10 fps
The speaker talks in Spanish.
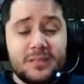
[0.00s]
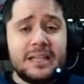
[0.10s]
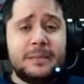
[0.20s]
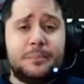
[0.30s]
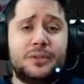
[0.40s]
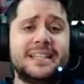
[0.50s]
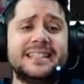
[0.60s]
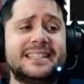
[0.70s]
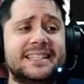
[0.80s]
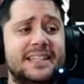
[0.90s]
Y podría
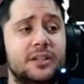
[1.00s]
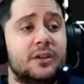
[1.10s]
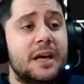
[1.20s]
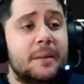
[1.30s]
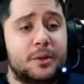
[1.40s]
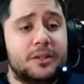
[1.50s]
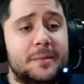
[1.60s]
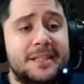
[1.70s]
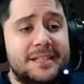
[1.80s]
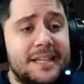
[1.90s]
tener sentido. Pero
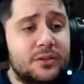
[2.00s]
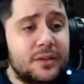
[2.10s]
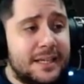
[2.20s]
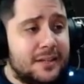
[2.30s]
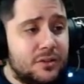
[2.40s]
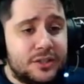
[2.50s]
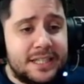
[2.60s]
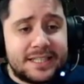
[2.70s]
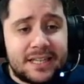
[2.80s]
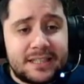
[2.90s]
también es cierto que no sé
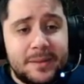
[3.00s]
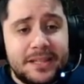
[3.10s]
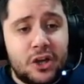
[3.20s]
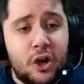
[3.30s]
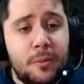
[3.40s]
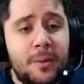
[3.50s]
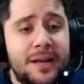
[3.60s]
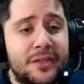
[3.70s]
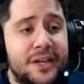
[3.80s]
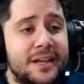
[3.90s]
exactamente cómo van
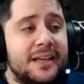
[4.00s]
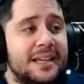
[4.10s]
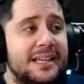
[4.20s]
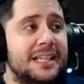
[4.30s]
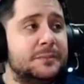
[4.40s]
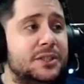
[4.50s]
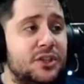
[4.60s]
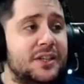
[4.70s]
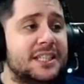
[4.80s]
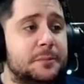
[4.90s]
a hacer las
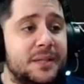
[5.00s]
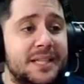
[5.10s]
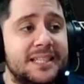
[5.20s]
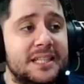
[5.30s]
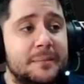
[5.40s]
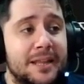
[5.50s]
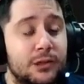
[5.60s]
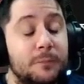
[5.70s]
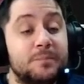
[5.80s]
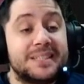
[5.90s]
misiones especiales de
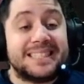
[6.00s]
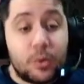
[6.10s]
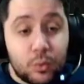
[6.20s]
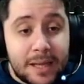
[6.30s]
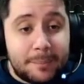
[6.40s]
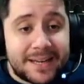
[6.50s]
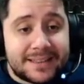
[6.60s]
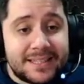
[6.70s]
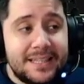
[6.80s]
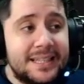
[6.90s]
marzo, segunda
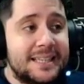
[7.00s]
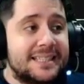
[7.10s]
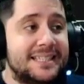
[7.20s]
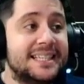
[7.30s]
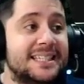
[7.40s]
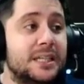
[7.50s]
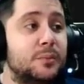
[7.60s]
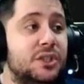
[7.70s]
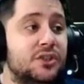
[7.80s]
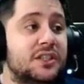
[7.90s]
parte si estas
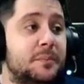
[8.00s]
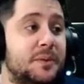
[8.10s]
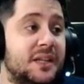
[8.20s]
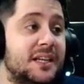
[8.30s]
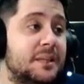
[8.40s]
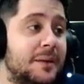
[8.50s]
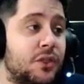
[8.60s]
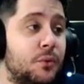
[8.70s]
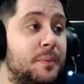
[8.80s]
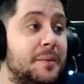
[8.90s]
misiones especiales de
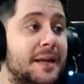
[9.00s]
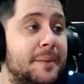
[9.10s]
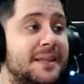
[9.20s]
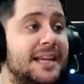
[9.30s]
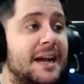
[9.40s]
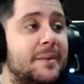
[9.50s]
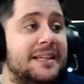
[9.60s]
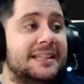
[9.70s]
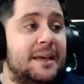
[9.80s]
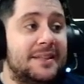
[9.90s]
marzo, primera parte, acaban
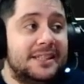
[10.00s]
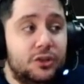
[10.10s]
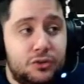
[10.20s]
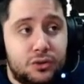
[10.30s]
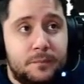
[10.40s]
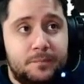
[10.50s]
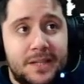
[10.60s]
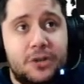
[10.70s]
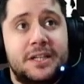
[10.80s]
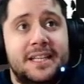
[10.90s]
el día 28.
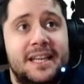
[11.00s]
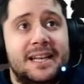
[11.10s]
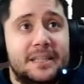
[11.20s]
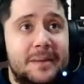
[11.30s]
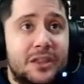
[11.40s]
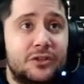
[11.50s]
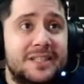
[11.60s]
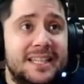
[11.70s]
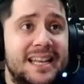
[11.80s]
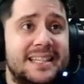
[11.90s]
Ya no serían las de marzo,
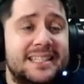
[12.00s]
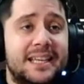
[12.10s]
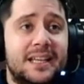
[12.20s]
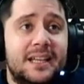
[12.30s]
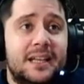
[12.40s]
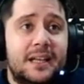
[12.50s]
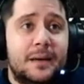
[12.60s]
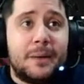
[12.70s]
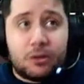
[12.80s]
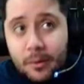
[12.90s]
serían las de
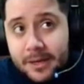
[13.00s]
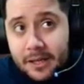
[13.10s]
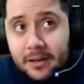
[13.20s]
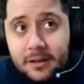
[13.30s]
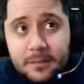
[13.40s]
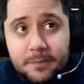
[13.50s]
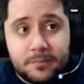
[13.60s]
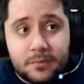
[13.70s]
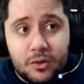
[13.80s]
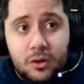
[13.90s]
marzo-abril,
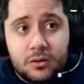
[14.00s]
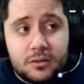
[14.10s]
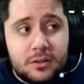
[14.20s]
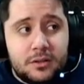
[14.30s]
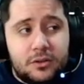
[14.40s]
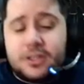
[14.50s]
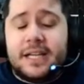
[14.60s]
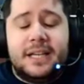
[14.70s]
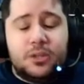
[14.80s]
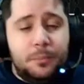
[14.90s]
¿no? No
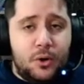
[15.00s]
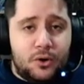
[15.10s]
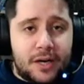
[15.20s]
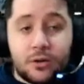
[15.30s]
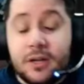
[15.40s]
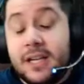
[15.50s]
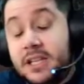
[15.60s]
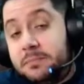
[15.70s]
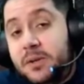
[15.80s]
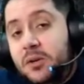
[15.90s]
sé, es un poco raro.
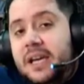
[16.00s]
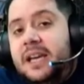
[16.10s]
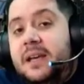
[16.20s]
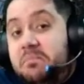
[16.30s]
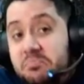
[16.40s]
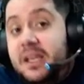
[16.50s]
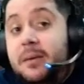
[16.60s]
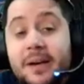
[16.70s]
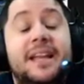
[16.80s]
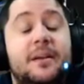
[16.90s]
Espero que, que,
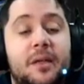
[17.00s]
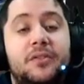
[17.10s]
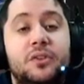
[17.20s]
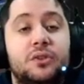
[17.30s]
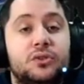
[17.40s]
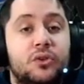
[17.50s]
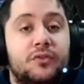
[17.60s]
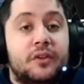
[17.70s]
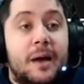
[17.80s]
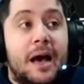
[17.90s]
vayan haciendo esto de
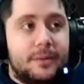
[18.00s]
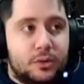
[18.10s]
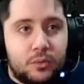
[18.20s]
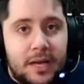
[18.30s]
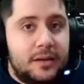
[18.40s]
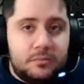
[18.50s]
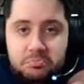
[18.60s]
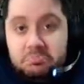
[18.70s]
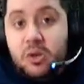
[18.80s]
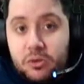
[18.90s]
forma habitual.
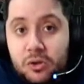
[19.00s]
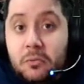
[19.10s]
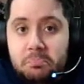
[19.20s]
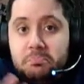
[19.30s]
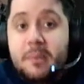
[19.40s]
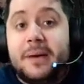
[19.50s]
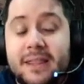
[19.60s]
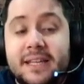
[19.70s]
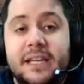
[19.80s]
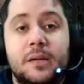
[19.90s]
Ya os digo, me parece
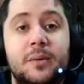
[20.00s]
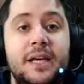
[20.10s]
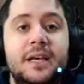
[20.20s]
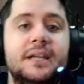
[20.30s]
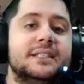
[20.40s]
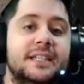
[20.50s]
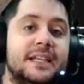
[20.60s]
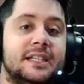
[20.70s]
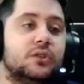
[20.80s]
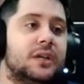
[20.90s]
increíble. Sí que
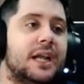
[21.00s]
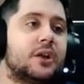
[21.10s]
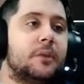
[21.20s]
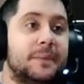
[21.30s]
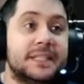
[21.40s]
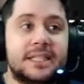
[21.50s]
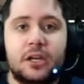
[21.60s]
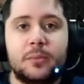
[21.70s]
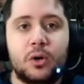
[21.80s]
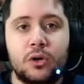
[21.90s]
es cierto que las recompensas a
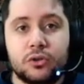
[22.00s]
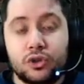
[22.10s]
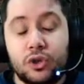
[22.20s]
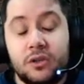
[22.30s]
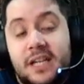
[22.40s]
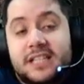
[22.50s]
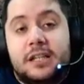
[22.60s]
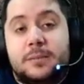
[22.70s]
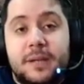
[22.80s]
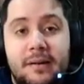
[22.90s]
lo mejor no son las que
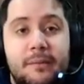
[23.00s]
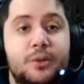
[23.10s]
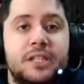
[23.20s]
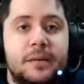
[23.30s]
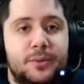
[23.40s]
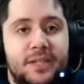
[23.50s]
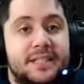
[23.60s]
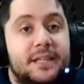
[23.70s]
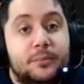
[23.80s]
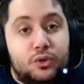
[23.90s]
esperábamos y que podrían
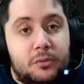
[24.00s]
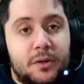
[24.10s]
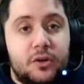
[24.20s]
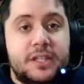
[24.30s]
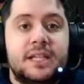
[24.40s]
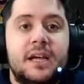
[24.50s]
ser mucho mejores.